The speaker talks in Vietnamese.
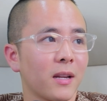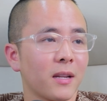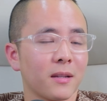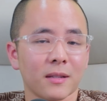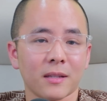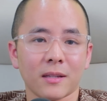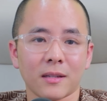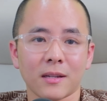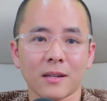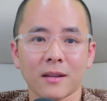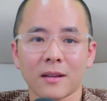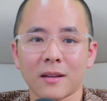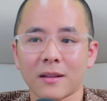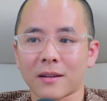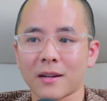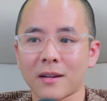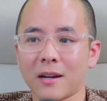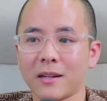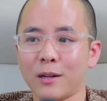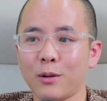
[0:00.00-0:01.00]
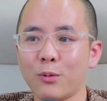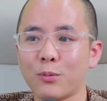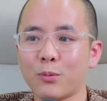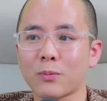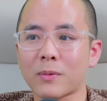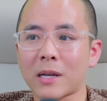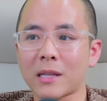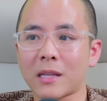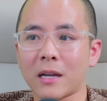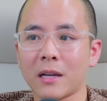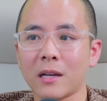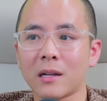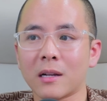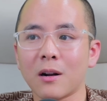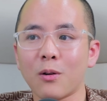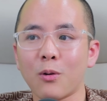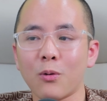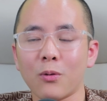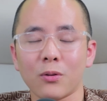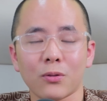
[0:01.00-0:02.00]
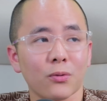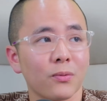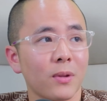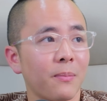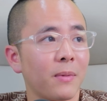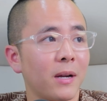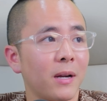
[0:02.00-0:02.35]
Còn đợi đến lúc chúng ta thấy cơ hội